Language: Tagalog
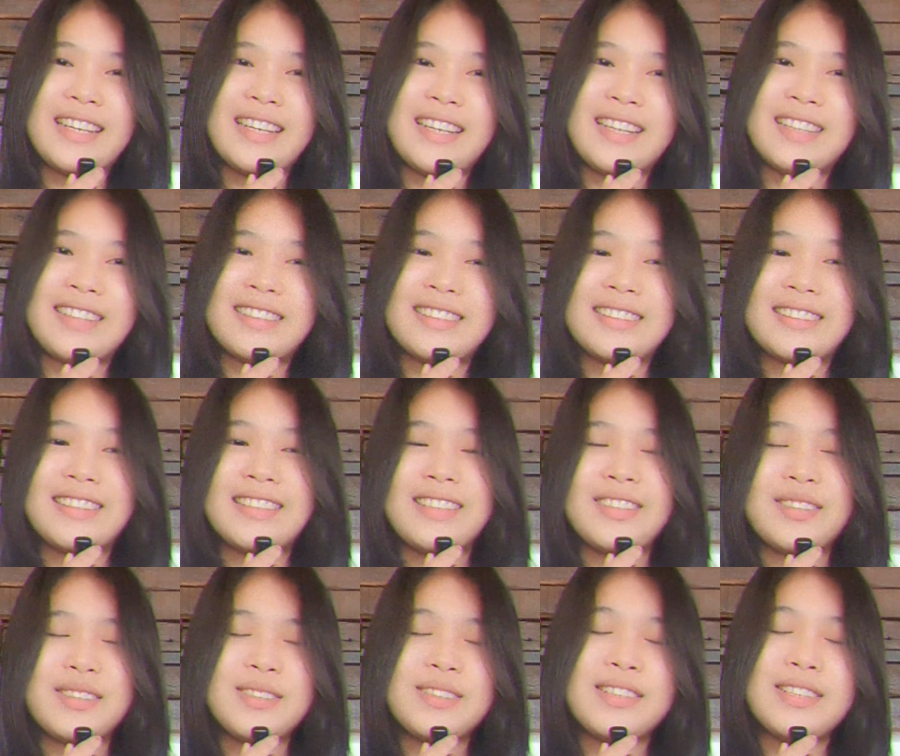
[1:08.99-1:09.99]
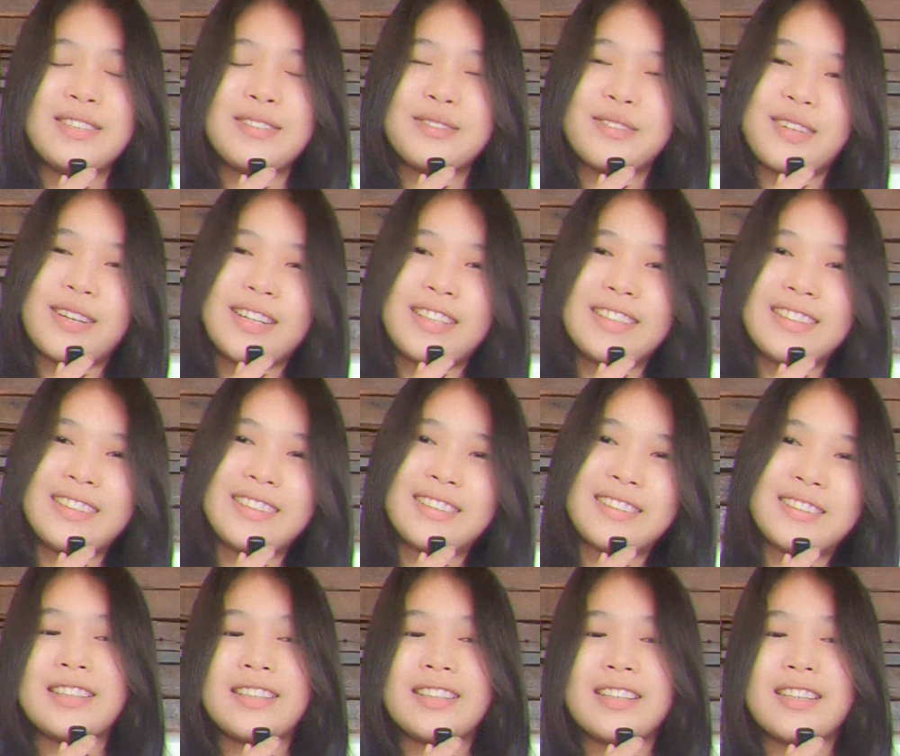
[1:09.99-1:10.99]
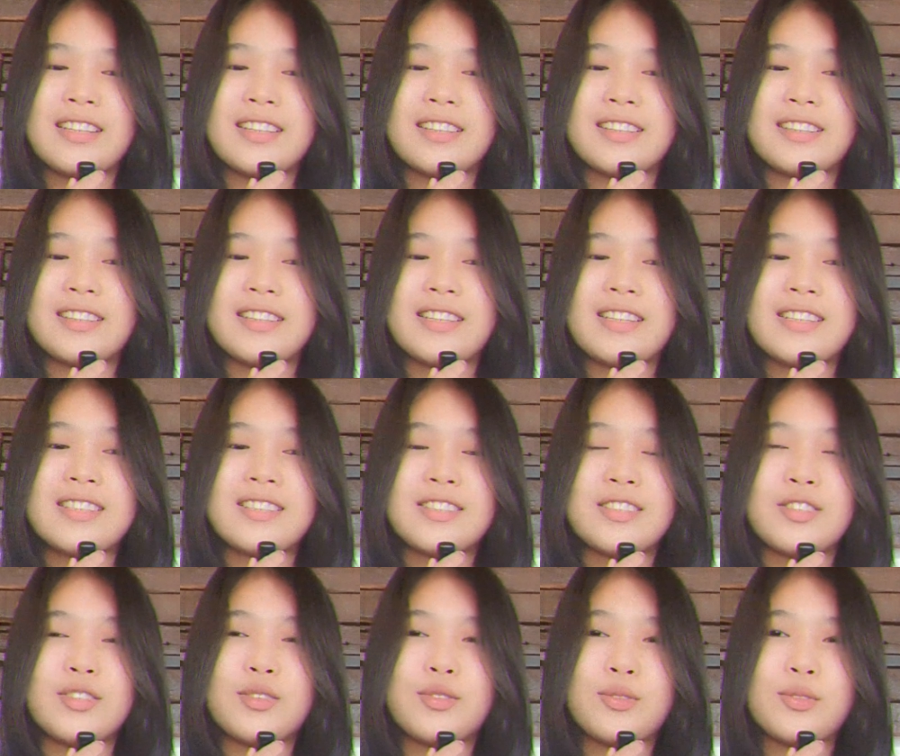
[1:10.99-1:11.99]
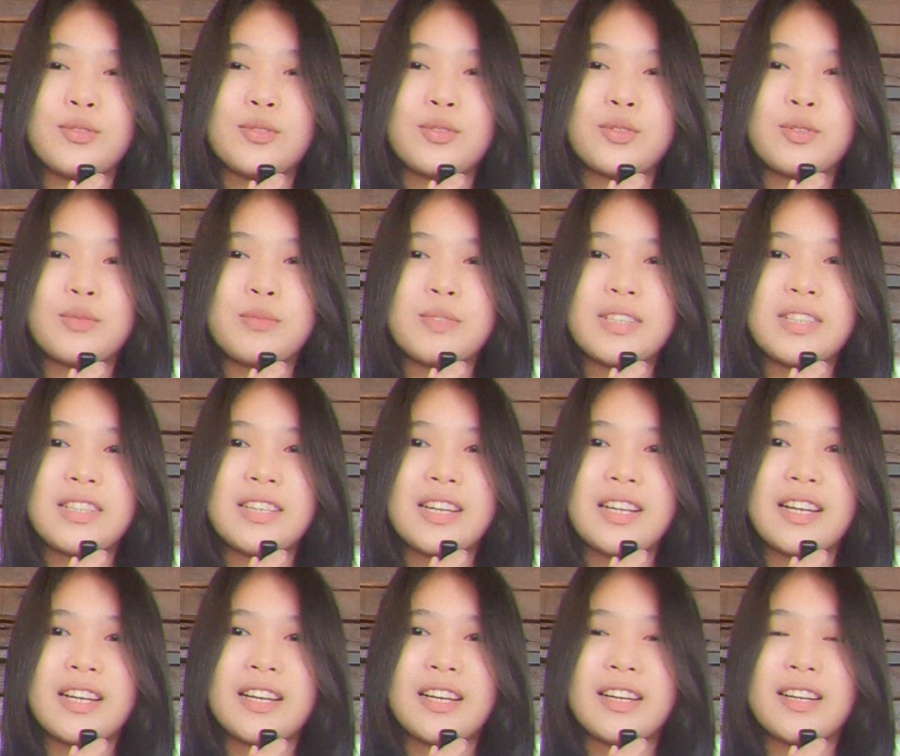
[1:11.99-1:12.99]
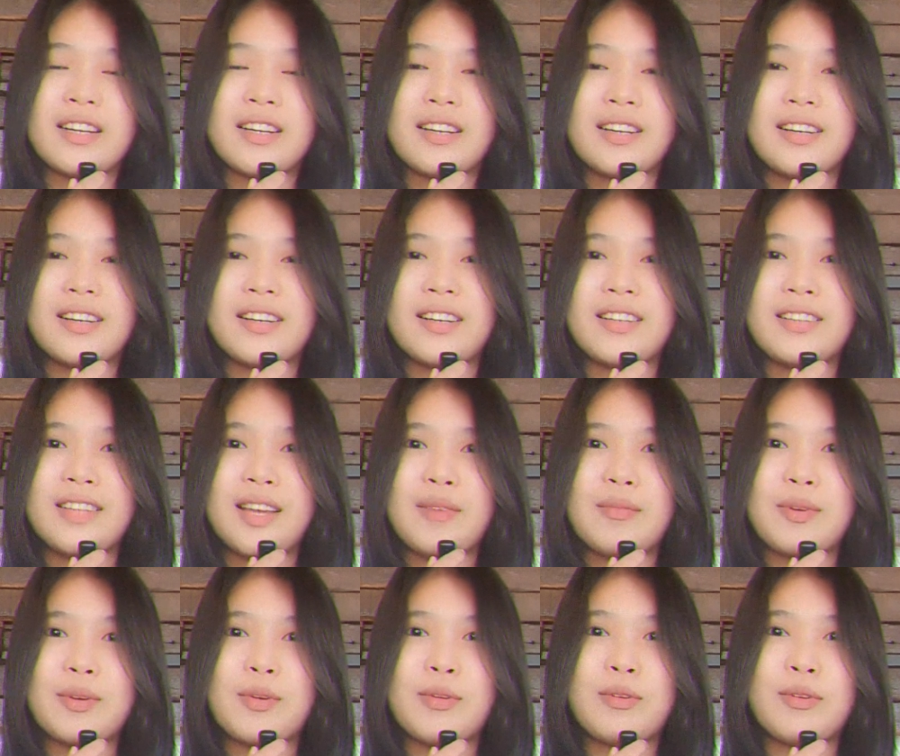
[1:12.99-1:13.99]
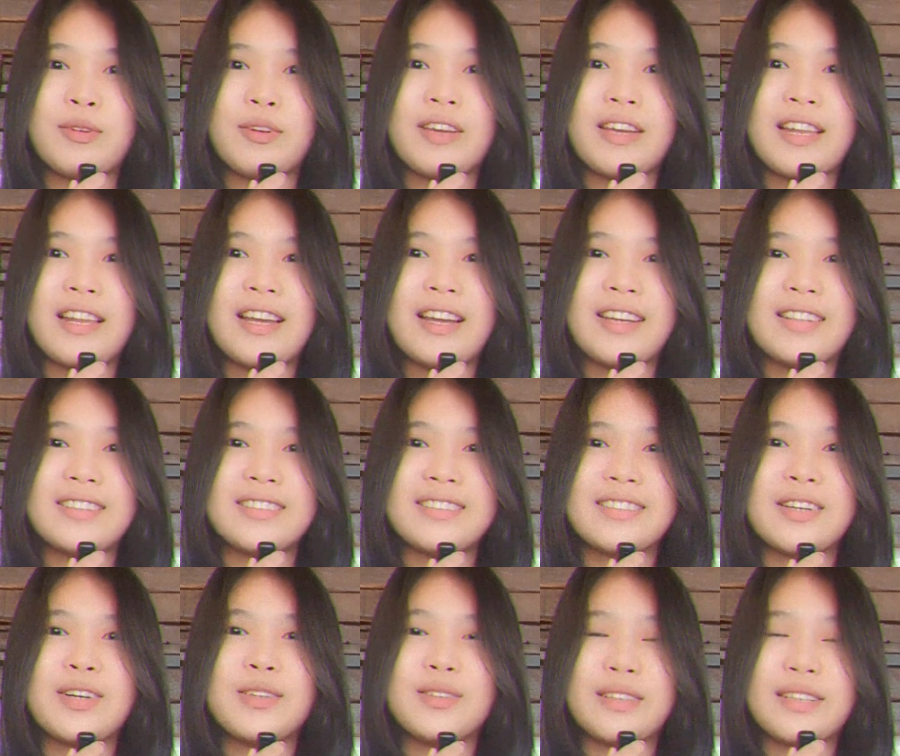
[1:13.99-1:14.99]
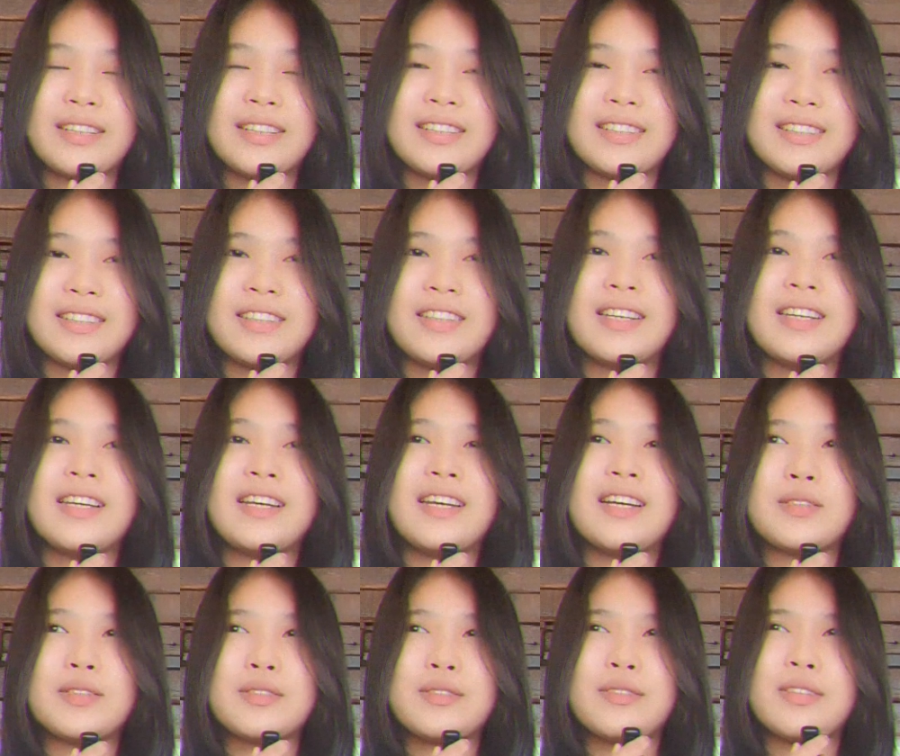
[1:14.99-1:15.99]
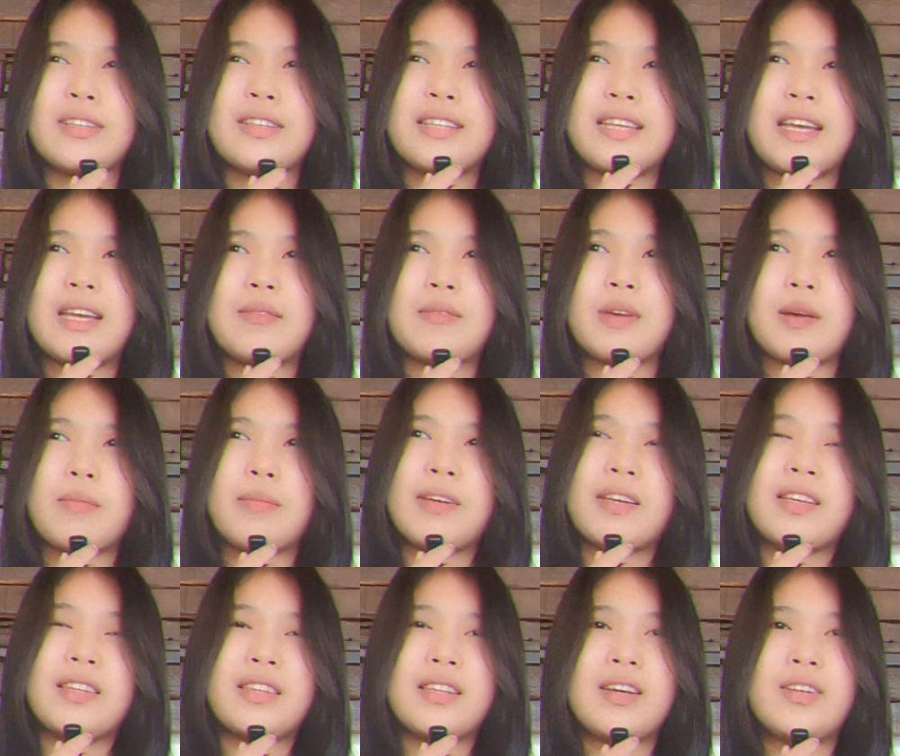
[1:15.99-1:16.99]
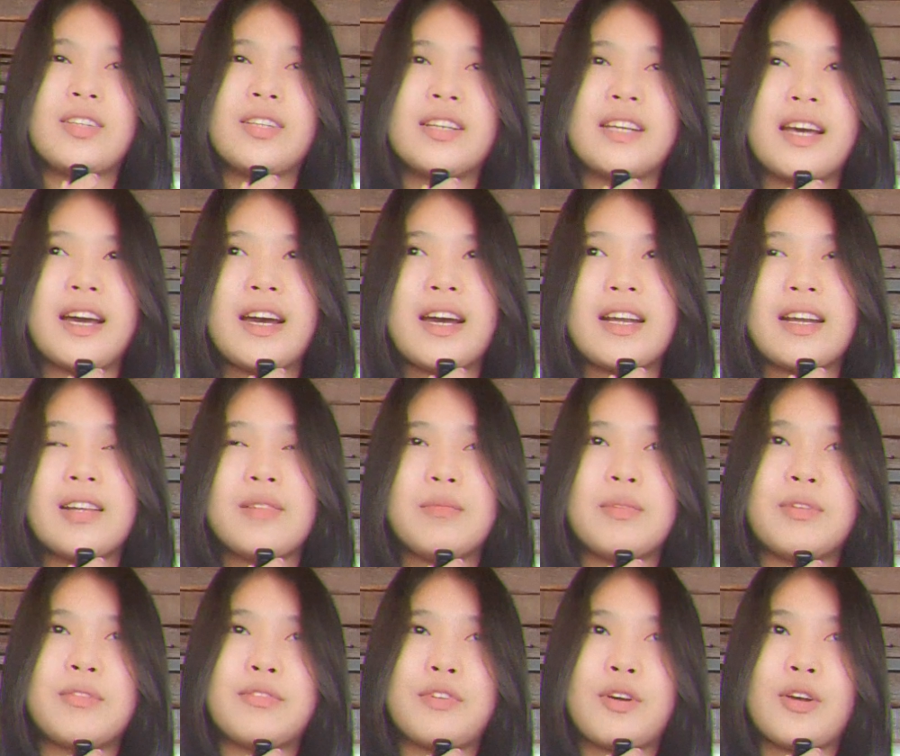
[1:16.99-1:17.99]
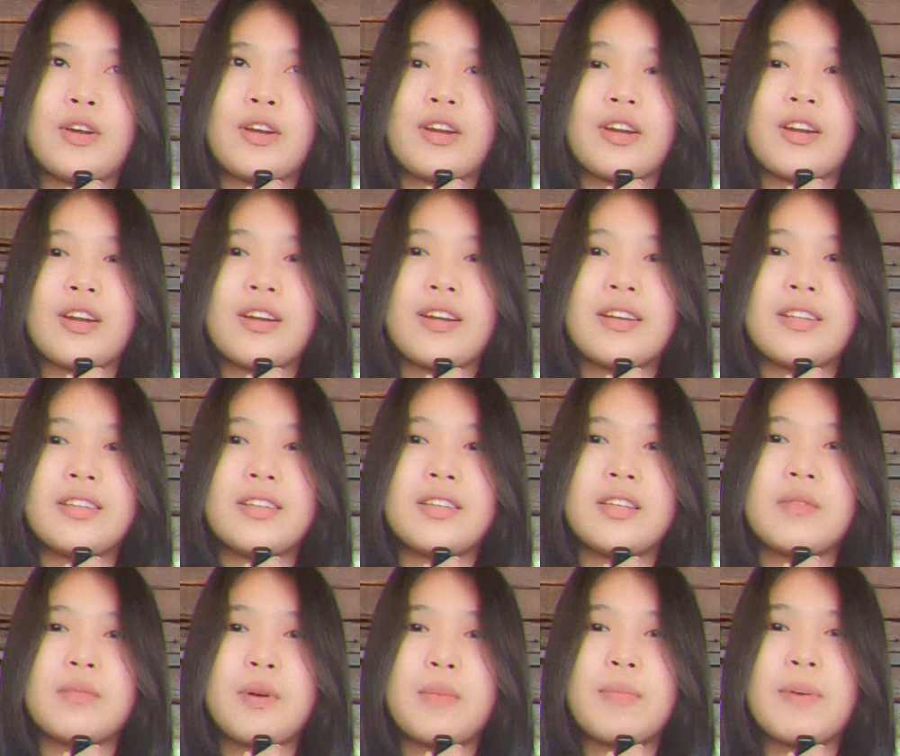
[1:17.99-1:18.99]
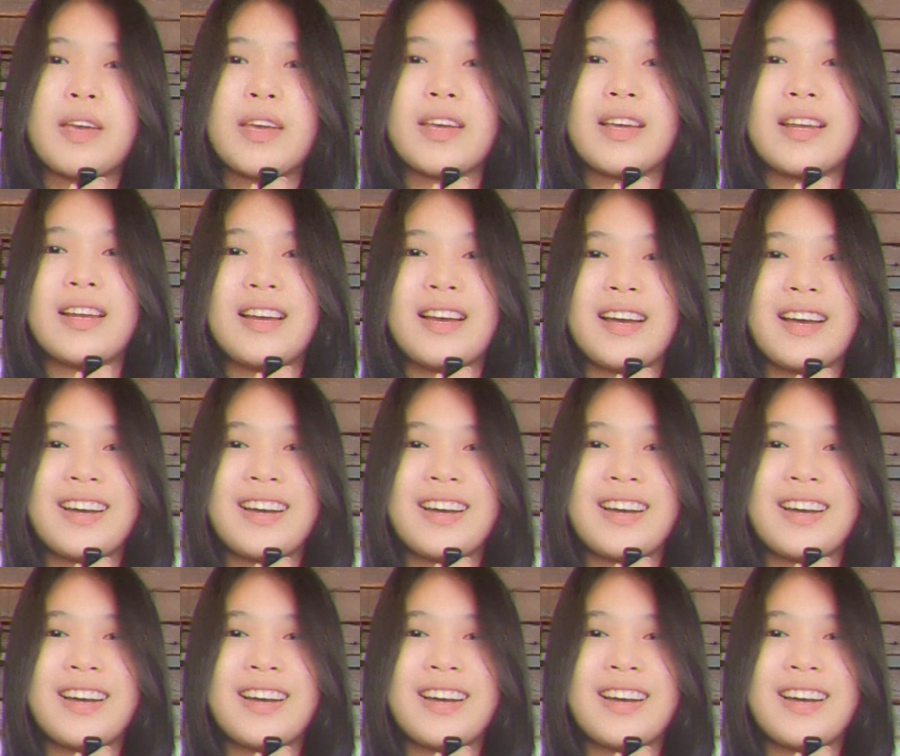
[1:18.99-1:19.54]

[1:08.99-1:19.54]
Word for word: And it was really fun. It is new to me na ang dami kong kailangan gawin. Most of the time, kapag hindi ako nag-aaral before, nagpapahinga lang